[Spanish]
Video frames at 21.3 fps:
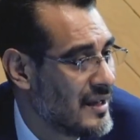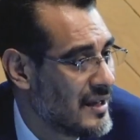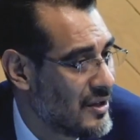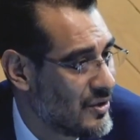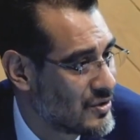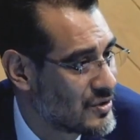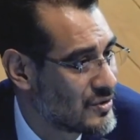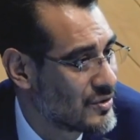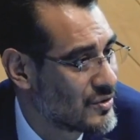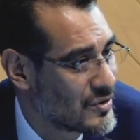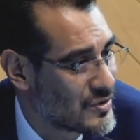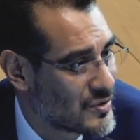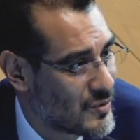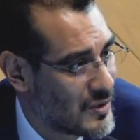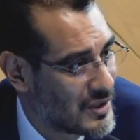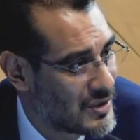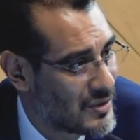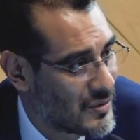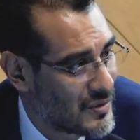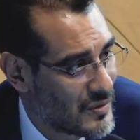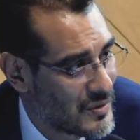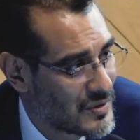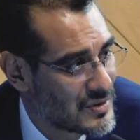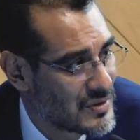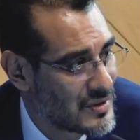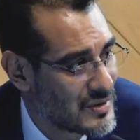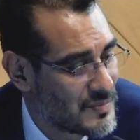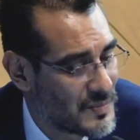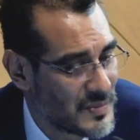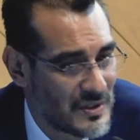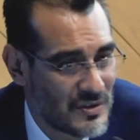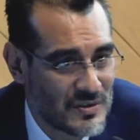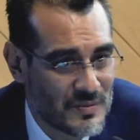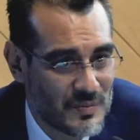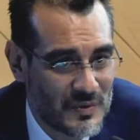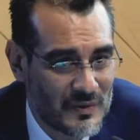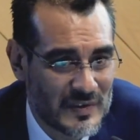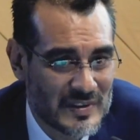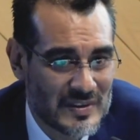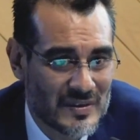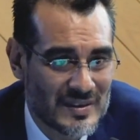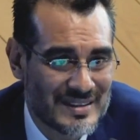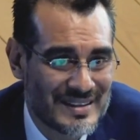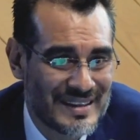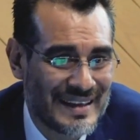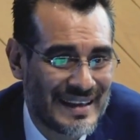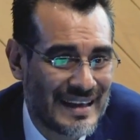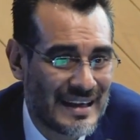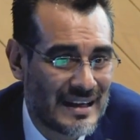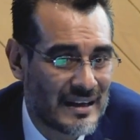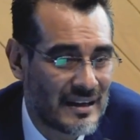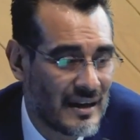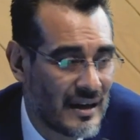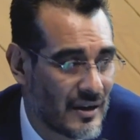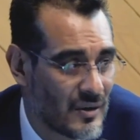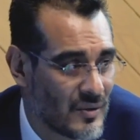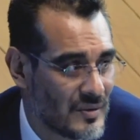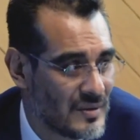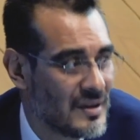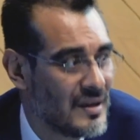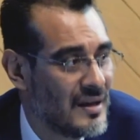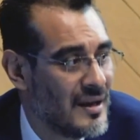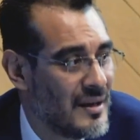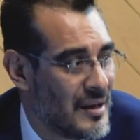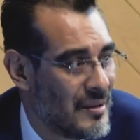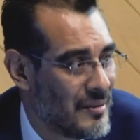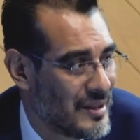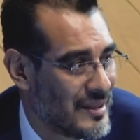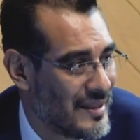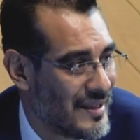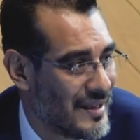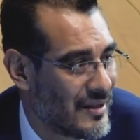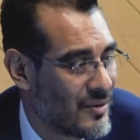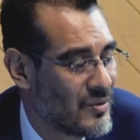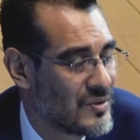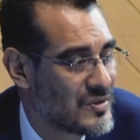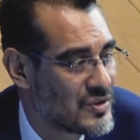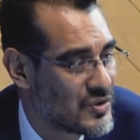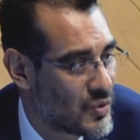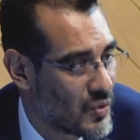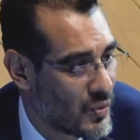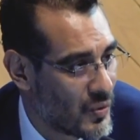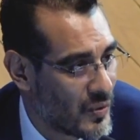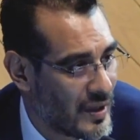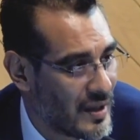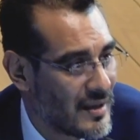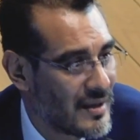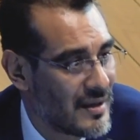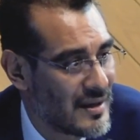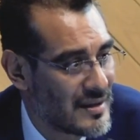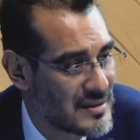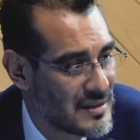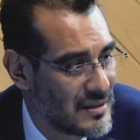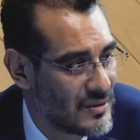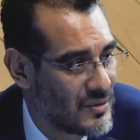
Y los otros 4 cursos, pues los profesores se encargaron de construir las